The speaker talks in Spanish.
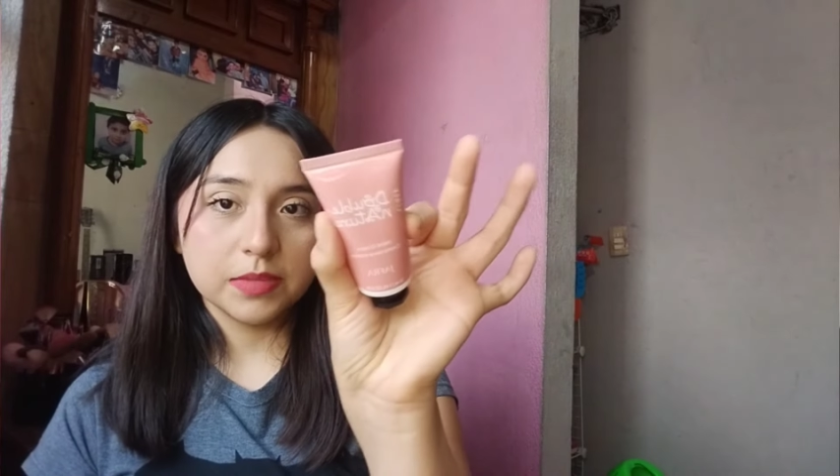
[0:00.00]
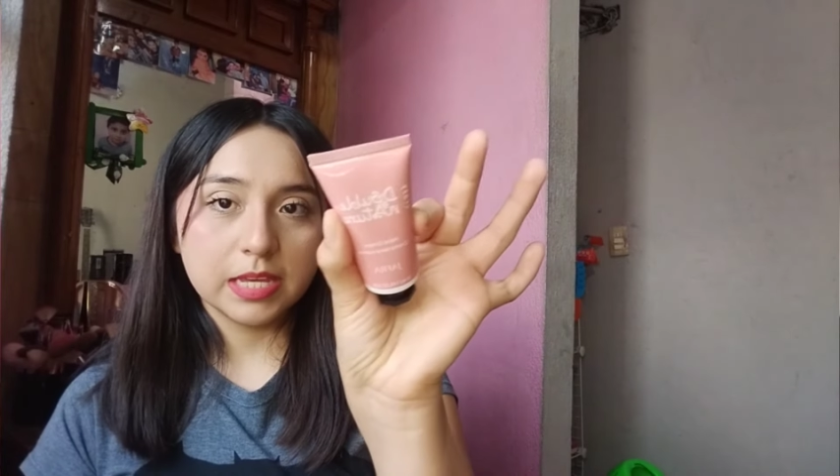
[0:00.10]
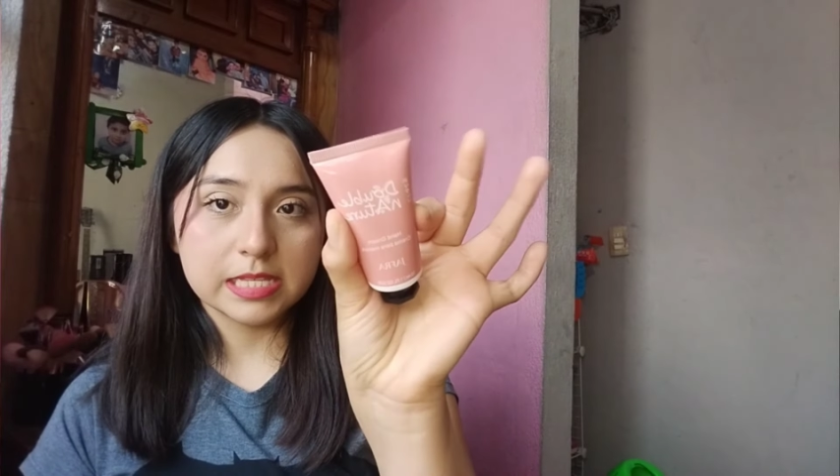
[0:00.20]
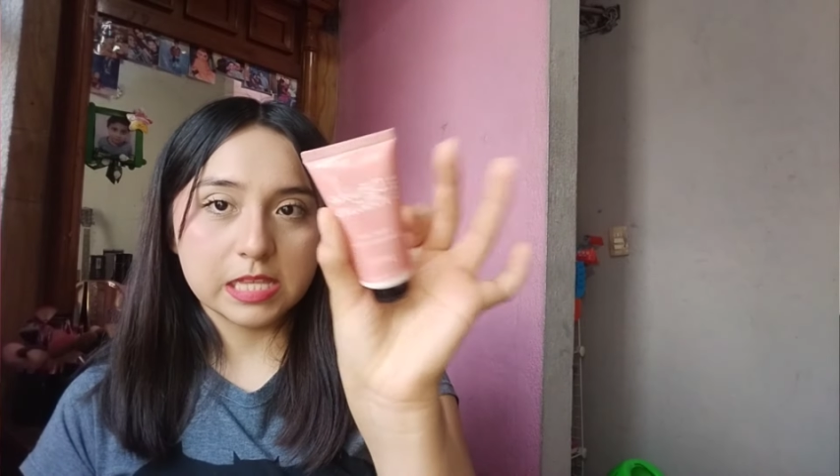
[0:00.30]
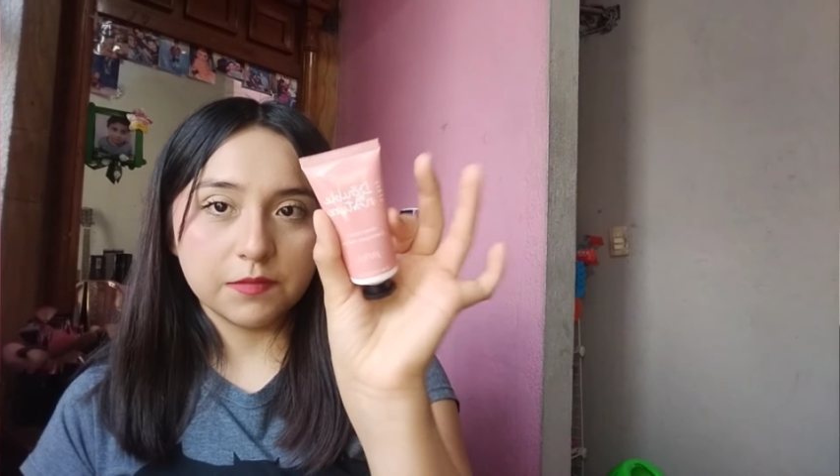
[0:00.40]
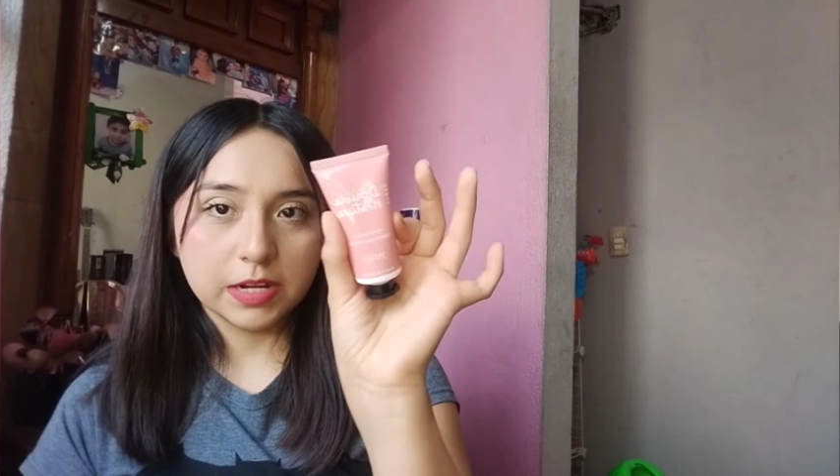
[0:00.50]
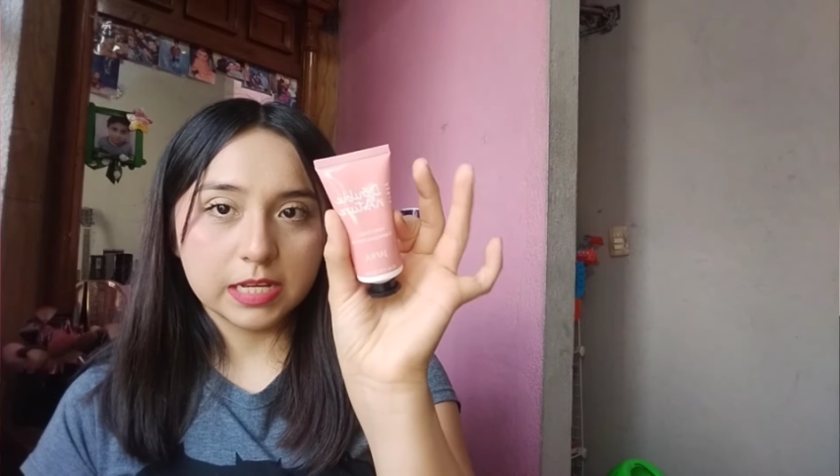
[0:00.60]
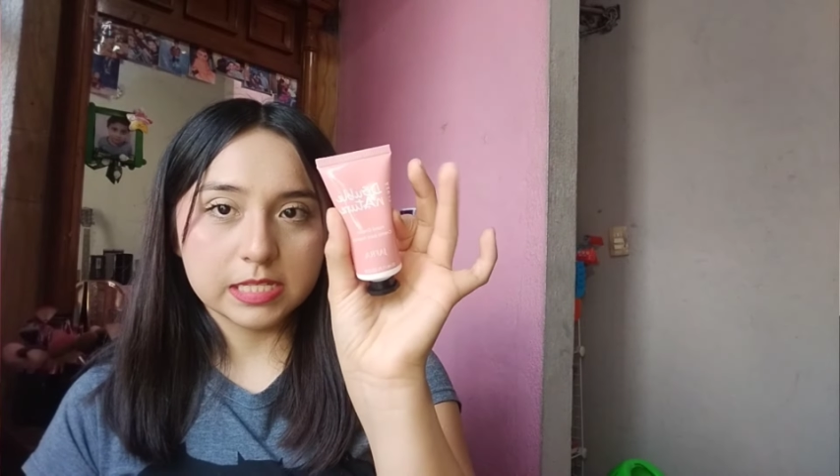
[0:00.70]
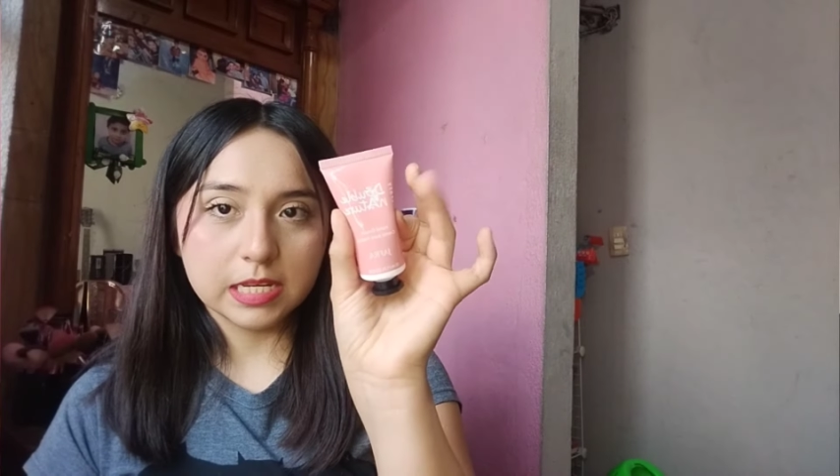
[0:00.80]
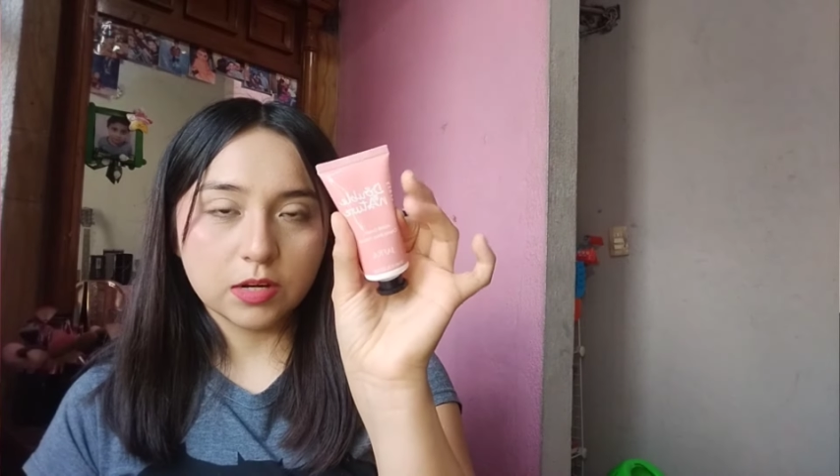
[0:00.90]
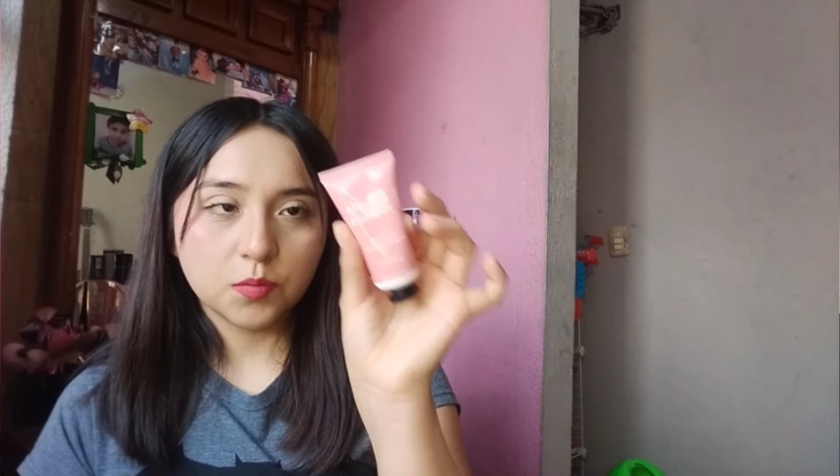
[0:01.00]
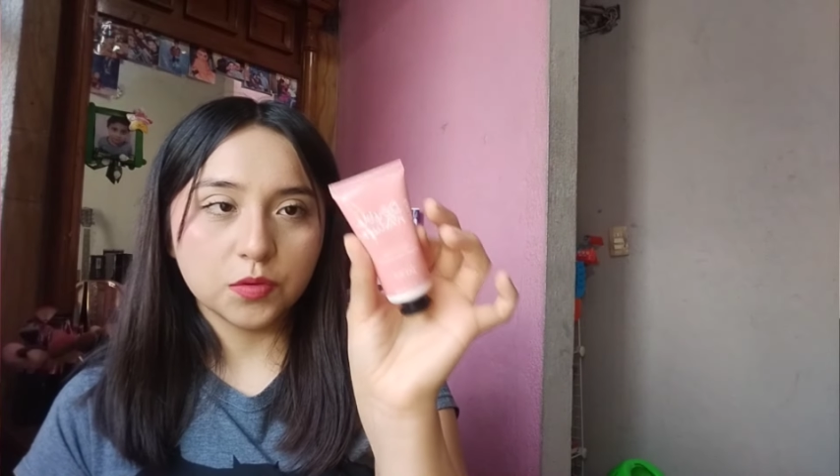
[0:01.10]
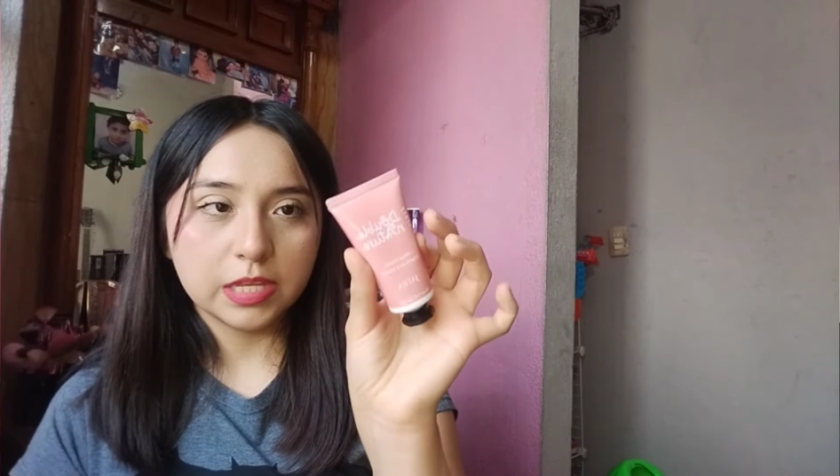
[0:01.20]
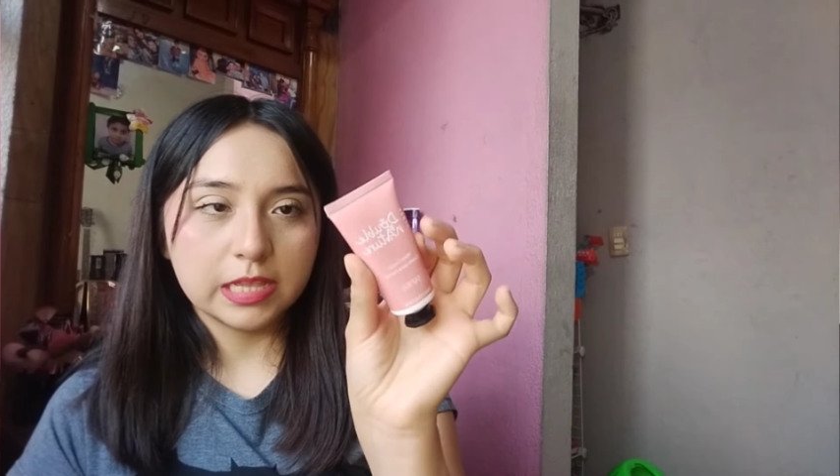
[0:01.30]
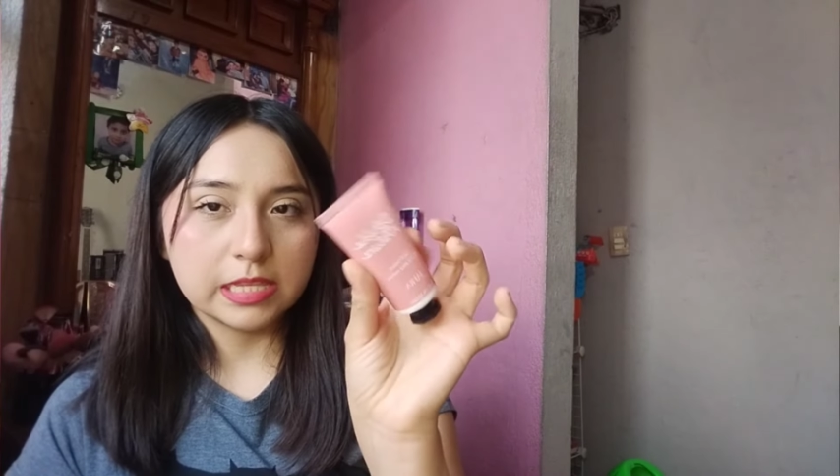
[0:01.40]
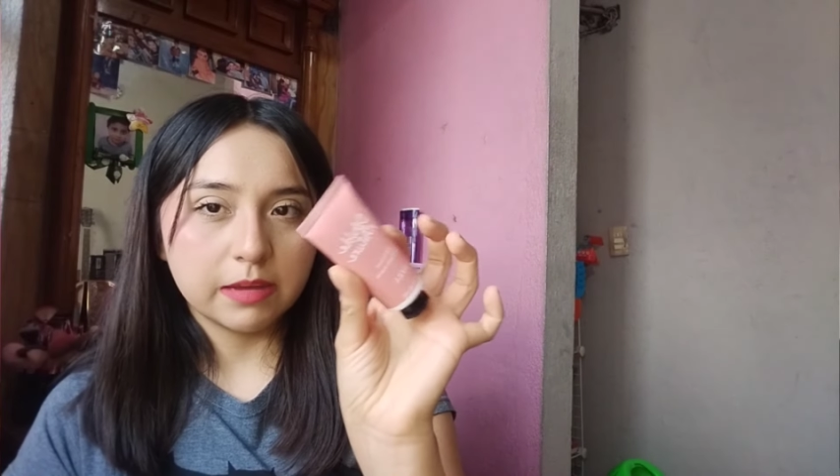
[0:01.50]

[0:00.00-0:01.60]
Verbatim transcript: que es la fragancia como del